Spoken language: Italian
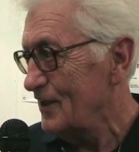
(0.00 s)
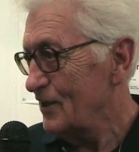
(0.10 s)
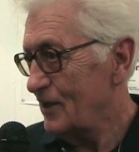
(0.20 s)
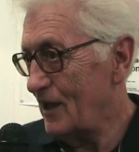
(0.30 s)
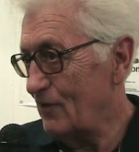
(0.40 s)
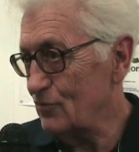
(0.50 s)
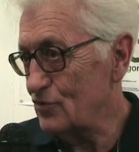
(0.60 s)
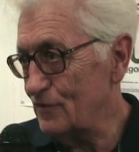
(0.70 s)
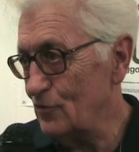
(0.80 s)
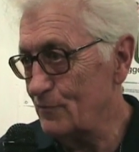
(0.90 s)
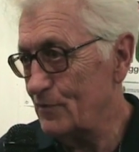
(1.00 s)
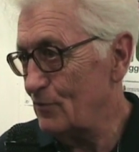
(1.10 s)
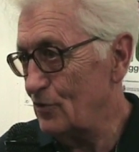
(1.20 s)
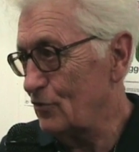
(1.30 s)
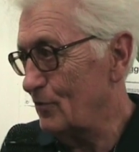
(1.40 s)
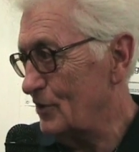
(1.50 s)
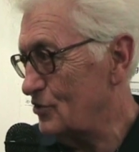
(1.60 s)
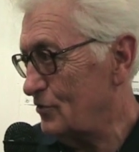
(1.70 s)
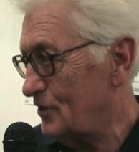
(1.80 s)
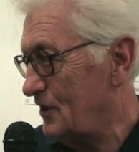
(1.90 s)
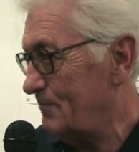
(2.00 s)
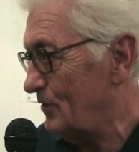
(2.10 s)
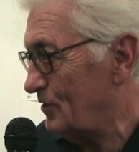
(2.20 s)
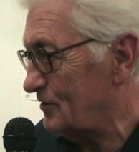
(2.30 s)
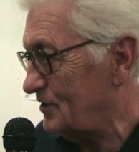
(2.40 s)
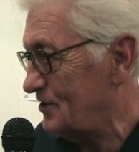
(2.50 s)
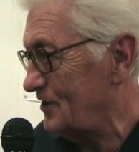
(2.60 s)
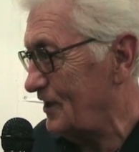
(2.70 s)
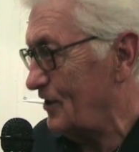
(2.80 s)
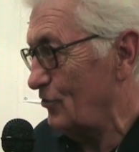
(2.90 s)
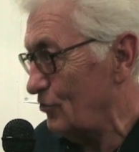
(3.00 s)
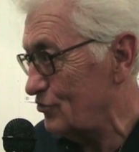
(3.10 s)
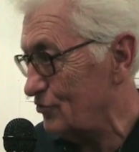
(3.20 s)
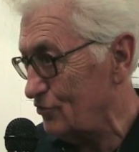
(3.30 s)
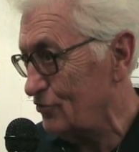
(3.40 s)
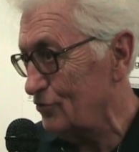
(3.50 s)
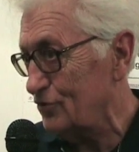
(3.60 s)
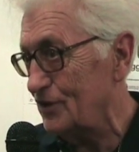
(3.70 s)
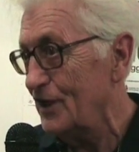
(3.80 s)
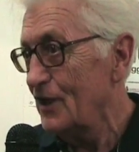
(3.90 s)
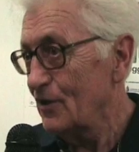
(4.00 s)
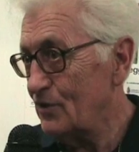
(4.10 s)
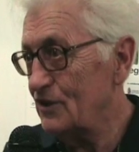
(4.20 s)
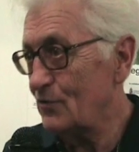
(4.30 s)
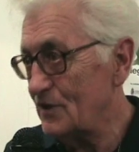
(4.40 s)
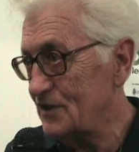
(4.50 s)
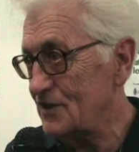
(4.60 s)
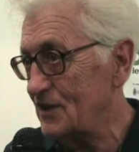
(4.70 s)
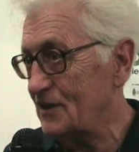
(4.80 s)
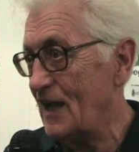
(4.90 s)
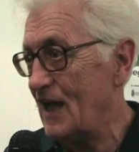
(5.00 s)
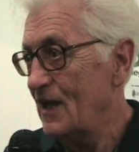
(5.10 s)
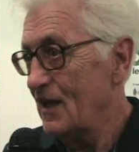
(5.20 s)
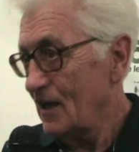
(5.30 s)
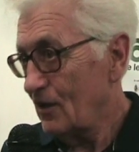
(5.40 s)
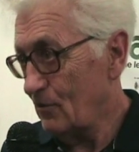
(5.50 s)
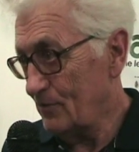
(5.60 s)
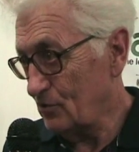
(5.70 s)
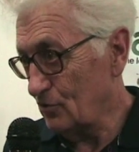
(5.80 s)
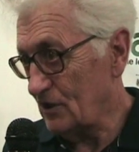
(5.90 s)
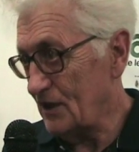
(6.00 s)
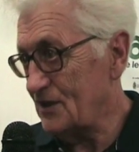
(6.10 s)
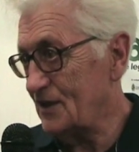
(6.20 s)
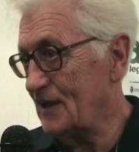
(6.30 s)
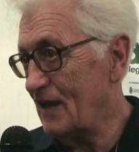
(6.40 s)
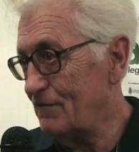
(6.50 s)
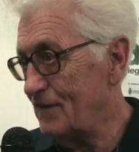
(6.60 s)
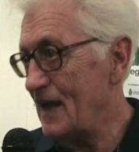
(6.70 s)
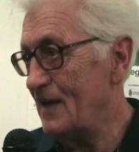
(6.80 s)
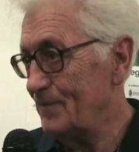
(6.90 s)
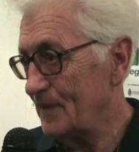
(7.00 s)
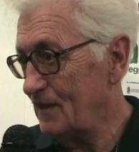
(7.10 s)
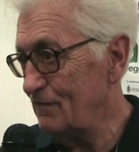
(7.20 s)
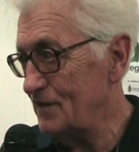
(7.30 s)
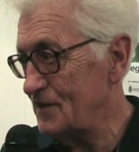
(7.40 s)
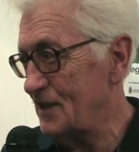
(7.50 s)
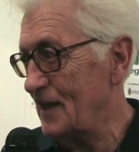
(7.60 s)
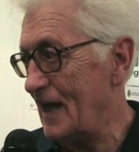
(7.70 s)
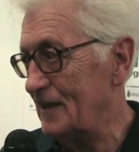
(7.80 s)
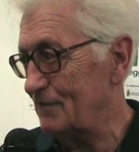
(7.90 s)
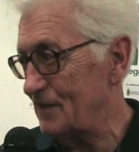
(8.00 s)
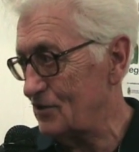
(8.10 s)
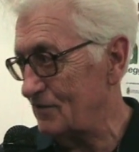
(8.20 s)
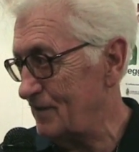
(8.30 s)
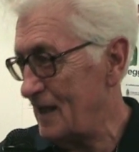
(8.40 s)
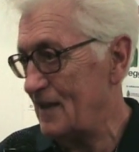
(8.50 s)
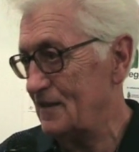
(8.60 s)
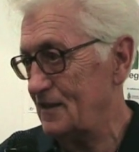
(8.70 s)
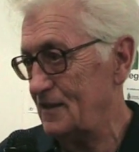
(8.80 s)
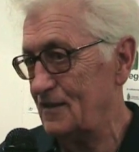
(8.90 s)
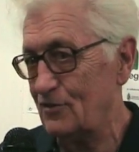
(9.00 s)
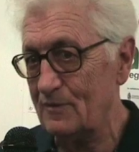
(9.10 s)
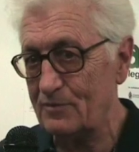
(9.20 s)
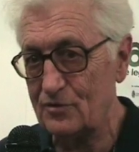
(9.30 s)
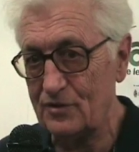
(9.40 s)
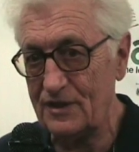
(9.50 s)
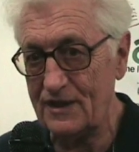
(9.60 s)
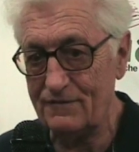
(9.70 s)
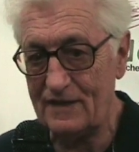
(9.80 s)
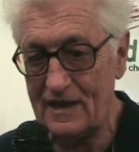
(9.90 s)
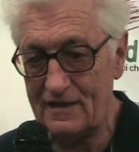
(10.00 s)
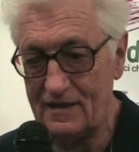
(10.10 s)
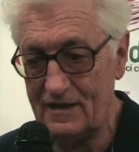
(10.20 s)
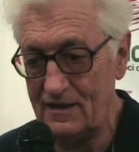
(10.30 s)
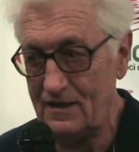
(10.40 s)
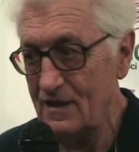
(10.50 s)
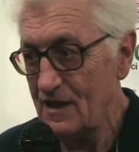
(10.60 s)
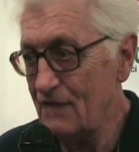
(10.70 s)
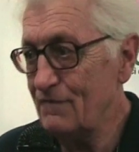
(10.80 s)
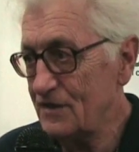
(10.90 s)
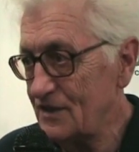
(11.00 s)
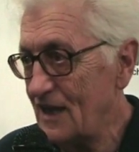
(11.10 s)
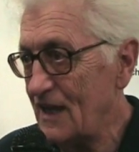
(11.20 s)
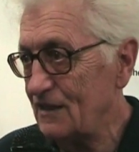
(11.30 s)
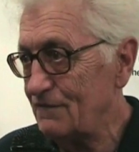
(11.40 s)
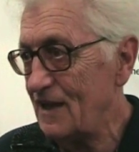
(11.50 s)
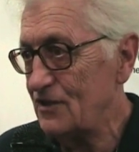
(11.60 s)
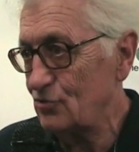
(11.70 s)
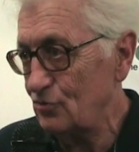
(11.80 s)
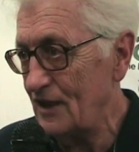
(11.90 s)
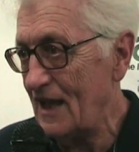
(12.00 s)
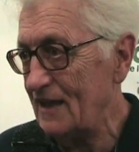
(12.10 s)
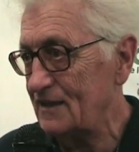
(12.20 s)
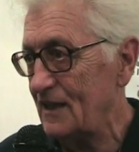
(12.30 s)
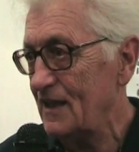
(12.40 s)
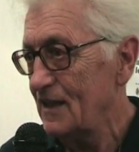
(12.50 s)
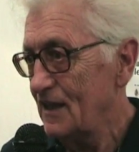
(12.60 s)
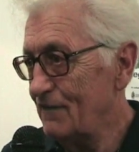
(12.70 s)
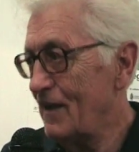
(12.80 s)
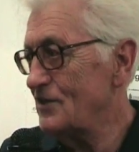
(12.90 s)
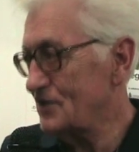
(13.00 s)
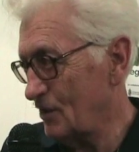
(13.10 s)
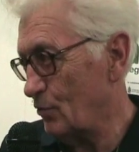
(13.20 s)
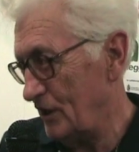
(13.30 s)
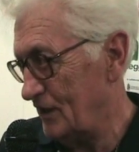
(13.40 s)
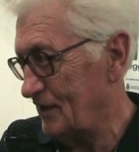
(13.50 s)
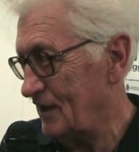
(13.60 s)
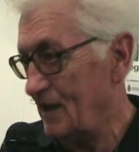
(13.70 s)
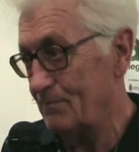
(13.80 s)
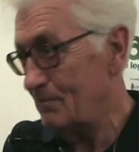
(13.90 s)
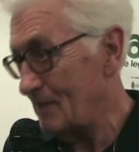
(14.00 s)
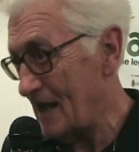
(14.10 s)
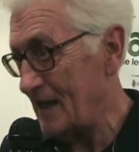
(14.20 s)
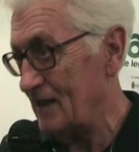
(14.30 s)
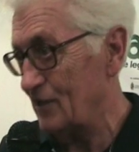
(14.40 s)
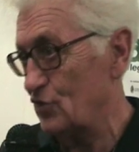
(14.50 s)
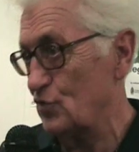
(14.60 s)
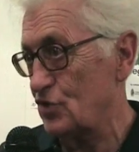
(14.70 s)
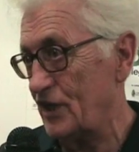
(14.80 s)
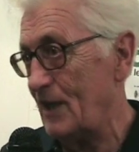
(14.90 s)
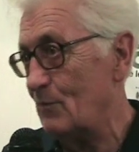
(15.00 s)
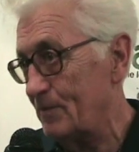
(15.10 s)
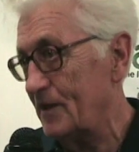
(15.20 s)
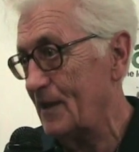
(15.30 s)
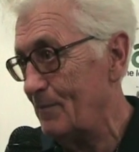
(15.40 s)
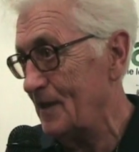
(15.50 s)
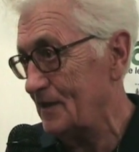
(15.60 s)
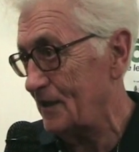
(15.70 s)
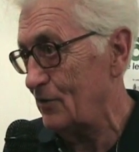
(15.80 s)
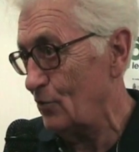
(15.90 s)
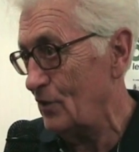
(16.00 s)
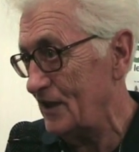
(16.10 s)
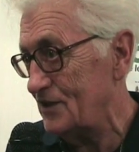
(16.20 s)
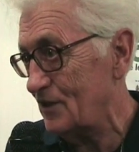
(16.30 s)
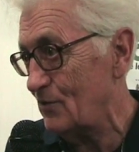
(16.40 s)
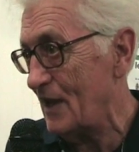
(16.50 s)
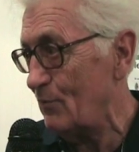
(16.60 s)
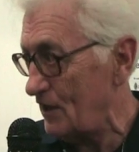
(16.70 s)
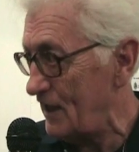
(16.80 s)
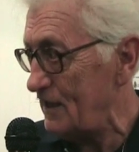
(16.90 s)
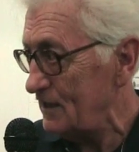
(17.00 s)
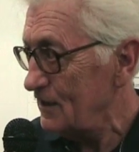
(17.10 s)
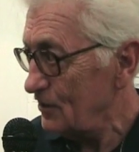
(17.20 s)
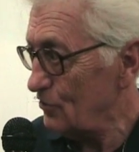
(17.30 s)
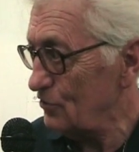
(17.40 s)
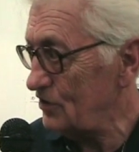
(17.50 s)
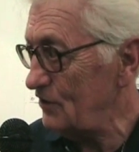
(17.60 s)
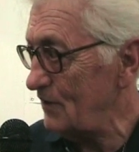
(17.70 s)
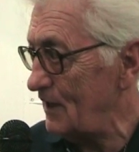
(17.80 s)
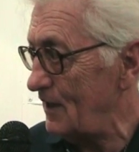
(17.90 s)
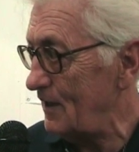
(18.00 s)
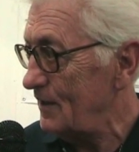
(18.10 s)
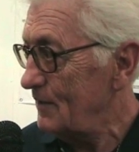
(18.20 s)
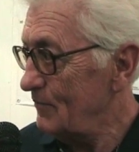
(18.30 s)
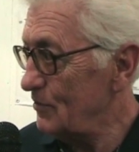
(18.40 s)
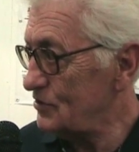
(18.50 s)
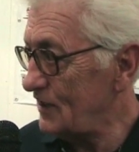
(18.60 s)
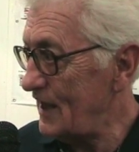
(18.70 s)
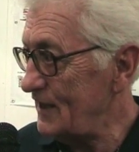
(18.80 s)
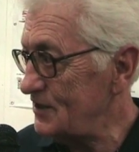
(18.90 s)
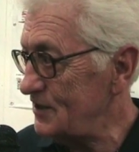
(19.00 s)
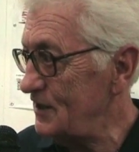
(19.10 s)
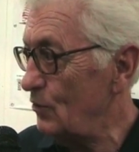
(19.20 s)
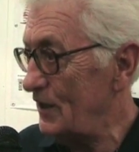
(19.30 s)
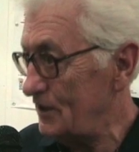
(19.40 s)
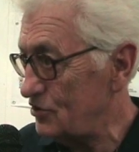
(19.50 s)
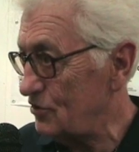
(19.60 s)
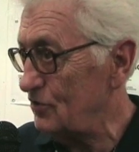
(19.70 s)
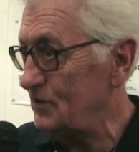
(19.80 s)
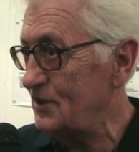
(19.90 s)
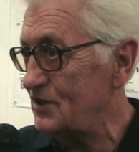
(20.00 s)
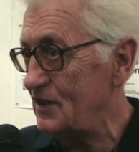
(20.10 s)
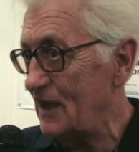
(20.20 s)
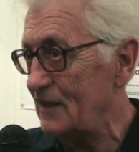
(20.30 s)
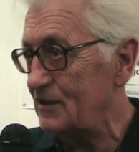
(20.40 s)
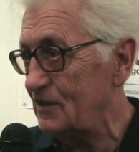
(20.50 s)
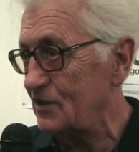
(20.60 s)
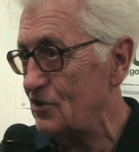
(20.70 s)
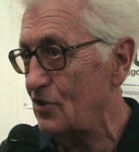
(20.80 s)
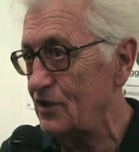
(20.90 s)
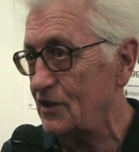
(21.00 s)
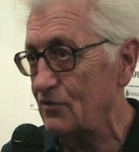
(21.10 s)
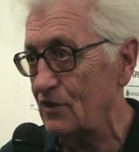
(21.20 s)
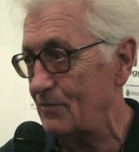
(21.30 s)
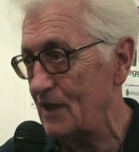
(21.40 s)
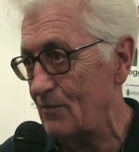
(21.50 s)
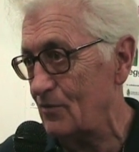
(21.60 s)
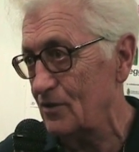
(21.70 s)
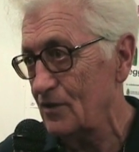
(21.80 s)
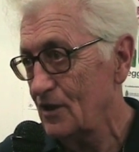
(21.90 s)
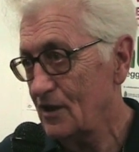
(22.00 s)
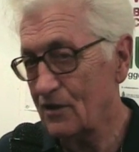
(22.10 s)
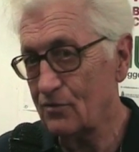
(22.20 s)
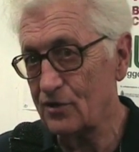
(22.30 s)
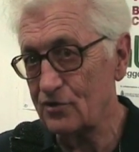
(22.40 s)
che ha uno sviluppo molto maggiore dei portici che conoscono tutti. Quindi questa città, come tutte le città, va investigata, va, va, eh, dire, va eh, investigata, va studiata e va inseguita e mai la raggiungeremo perché mentre noi la inseguiamo lei continua a mostrarci o a nasconderci altri tesori che non abbiamo ancora